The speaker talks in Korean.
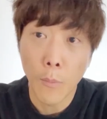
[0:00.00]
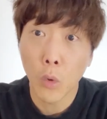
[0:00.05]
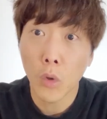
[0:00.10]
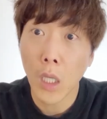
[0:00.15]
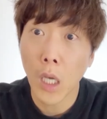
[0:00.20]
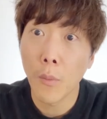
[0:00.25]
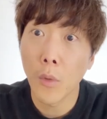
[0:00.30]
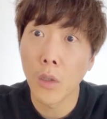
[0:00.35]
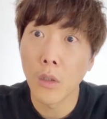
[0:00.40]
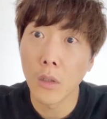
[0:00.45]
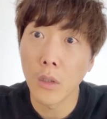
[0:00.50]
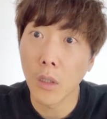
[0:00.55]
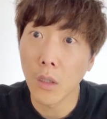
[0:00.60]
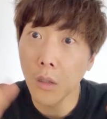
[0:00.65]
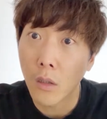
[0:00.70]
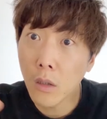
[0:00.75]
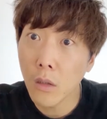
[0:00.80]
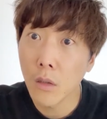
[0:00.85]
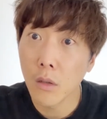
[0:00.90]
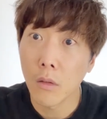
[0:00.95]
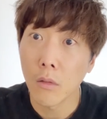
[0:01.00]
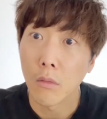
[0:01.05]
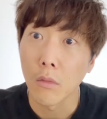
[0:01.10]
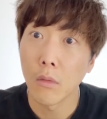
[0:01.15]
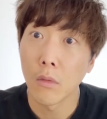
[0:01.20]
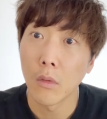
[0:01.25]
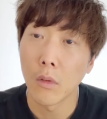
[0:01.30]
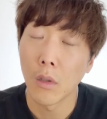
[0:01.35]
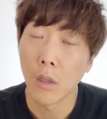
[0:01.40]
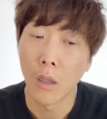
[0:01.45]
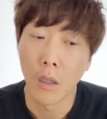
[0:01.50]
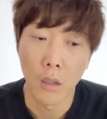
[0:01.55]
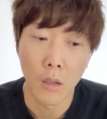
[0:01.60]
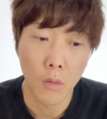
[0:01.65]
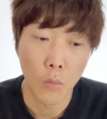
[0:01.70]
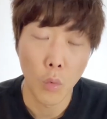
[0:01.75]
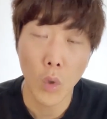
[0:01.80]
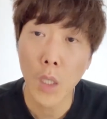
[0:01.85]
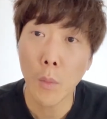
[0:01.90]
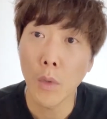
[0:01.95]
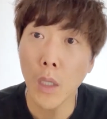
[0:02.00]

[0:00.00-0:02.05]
잘못하면 이제 큰 예,